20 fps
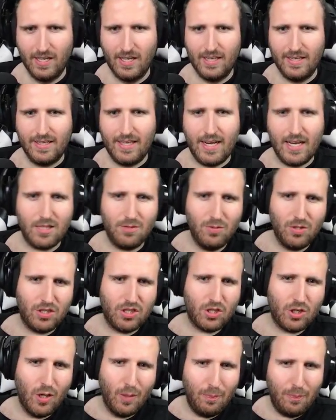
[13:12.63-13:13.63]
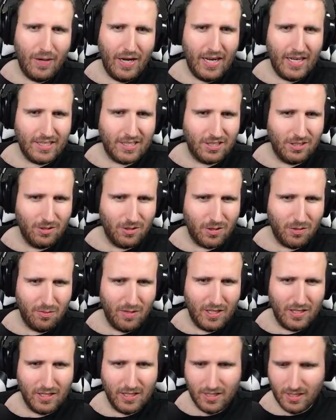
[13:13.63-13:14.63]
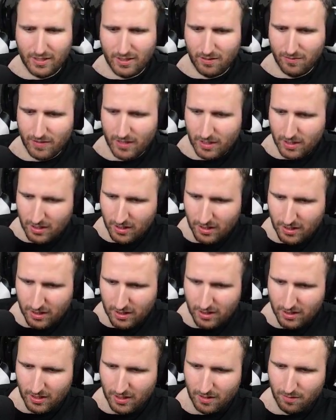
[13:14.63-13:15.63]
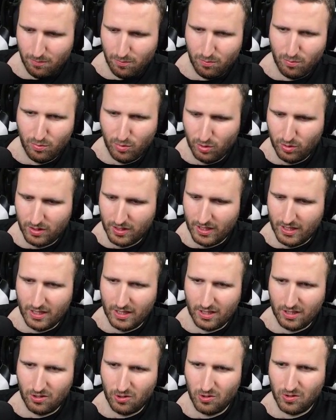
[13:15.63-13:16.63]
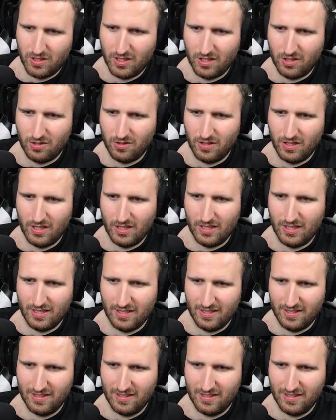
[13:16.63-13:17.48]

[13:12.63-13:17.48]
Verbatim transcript: Teraz możesz kopać normalnie ile ci wlezie i jeszcze mutę Coca-Cola